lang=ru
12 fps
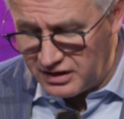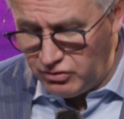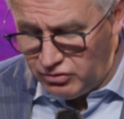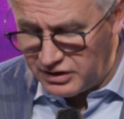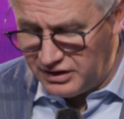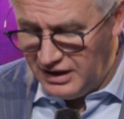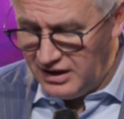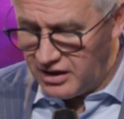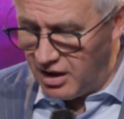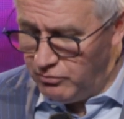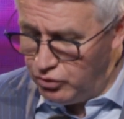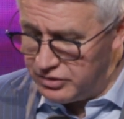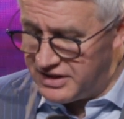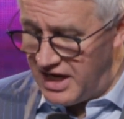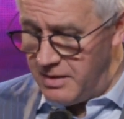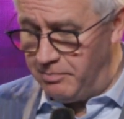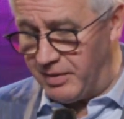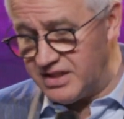тот, кому
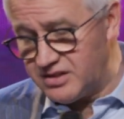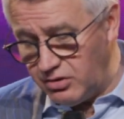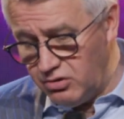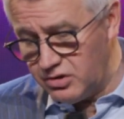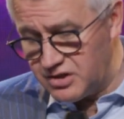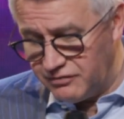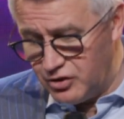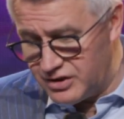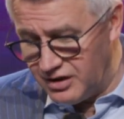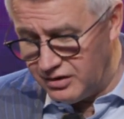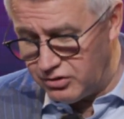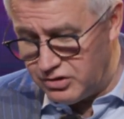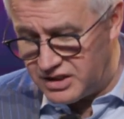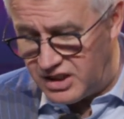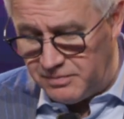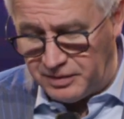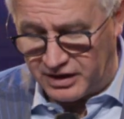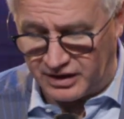царь прострет свой золотой
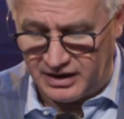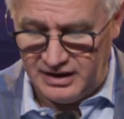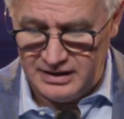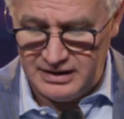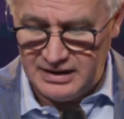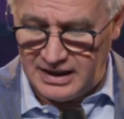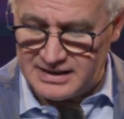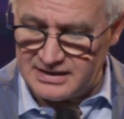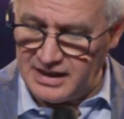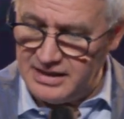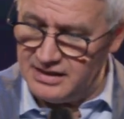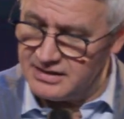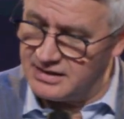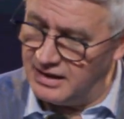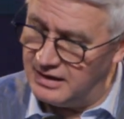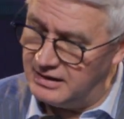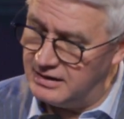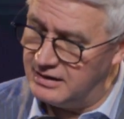скипетр,
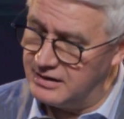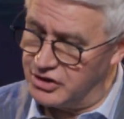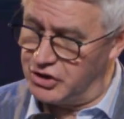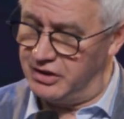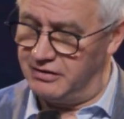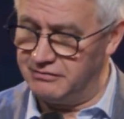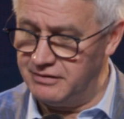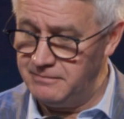останется жив.